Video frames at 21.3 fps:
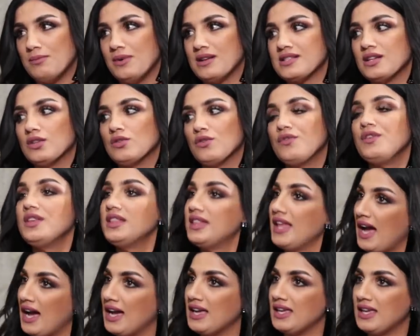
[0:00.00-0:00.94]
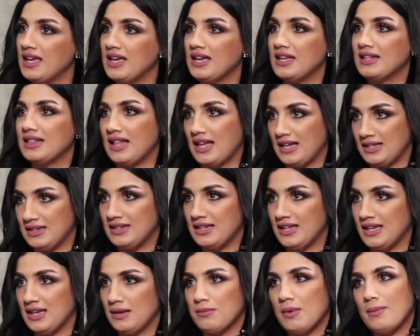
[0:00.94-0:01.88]
بس انه في دعايات
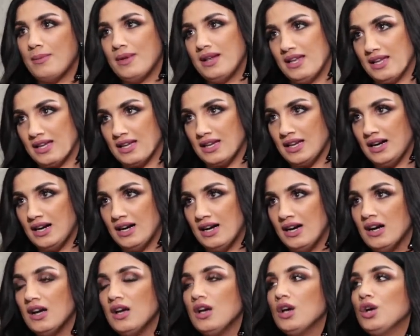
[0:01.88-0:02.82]
لقدام ما بقول لك لا